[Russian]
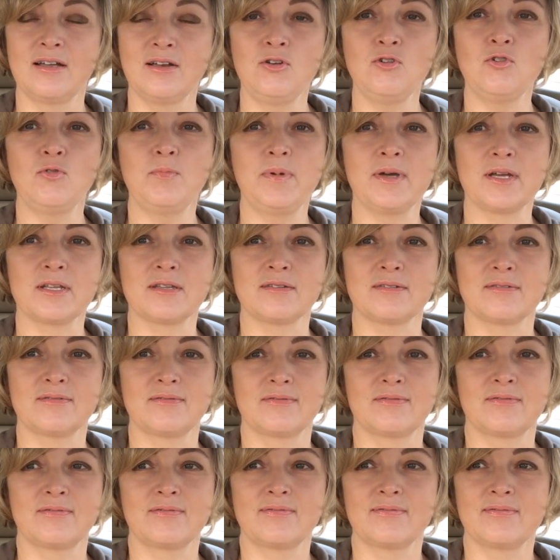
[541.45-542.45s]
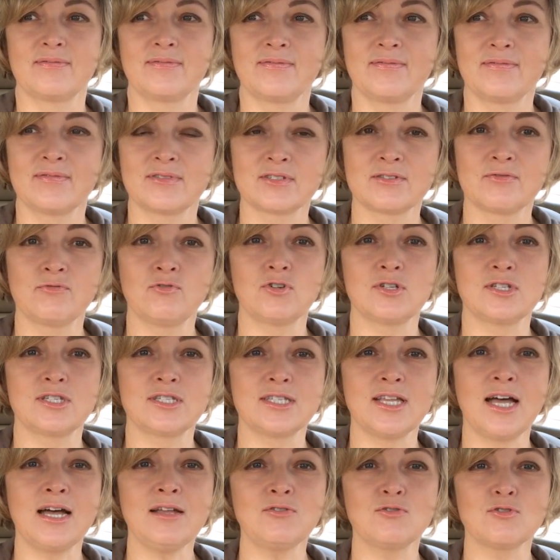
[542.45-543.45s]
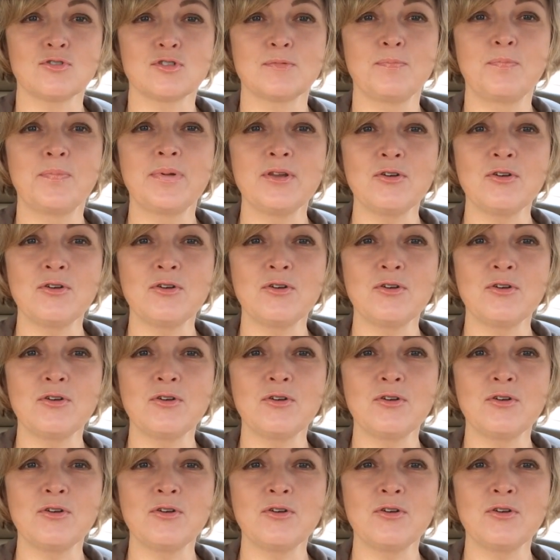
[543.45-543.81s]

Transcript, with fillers: любят свой статус